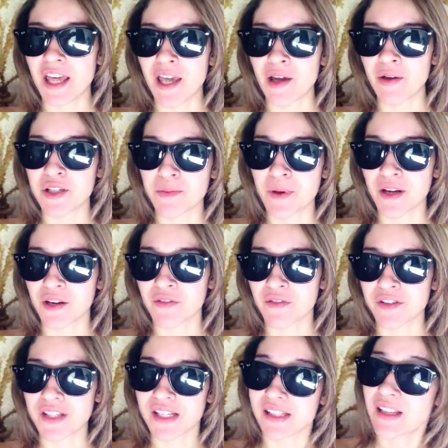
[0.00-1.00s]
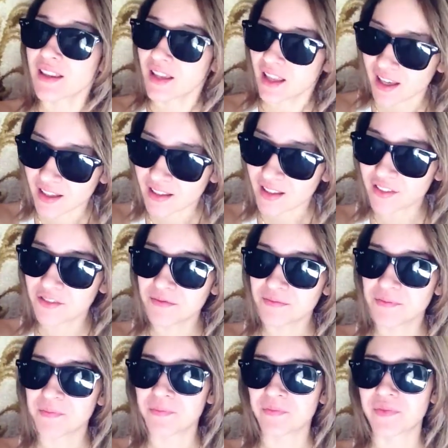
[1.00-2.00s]
Eu espero que vocês entendam,
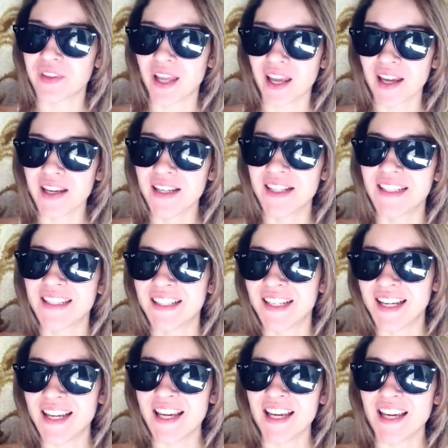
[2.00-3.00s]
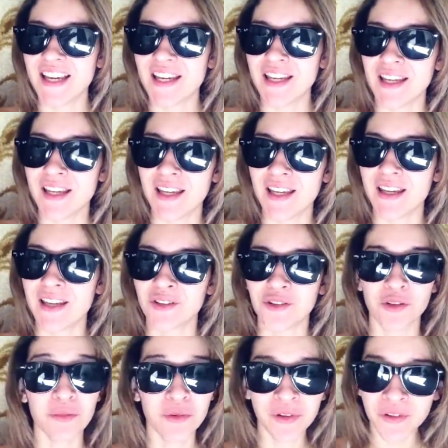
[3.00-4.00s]
né? E eu
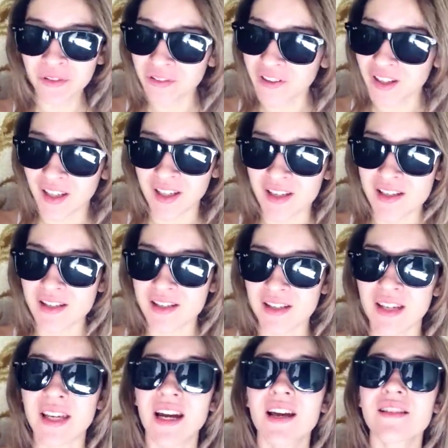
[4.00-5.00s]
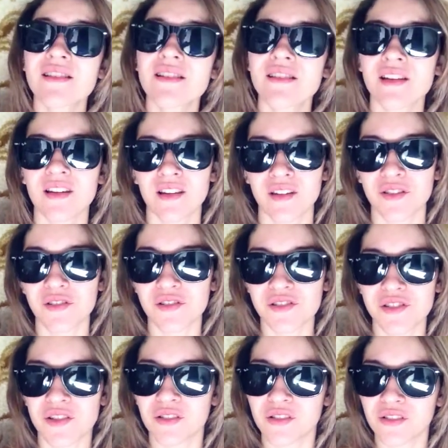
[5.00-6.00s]
tô muito feliz, graças a
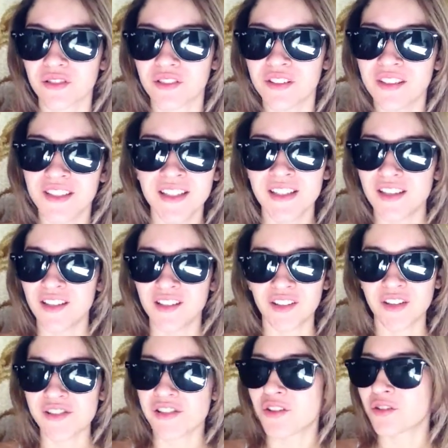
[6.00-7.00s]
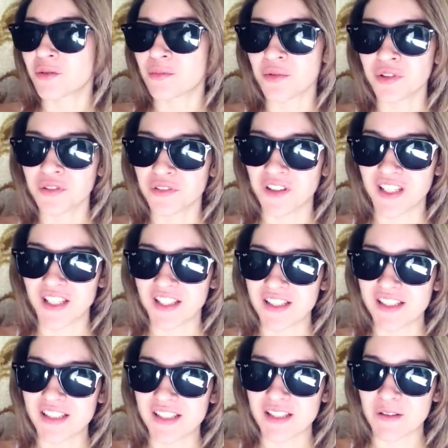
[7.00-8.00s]
Deus, eu... Nossa, eu tô muito
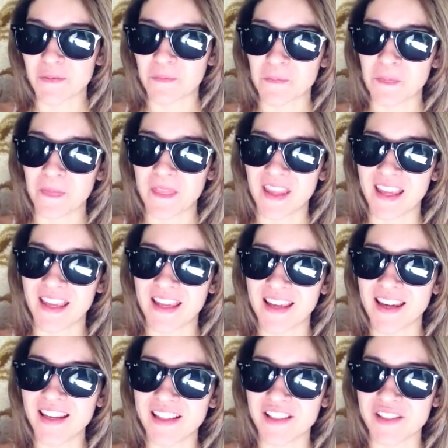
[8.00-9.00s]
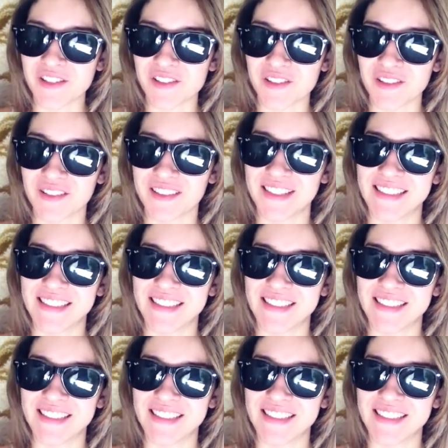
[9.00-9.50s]
feliz e é isso.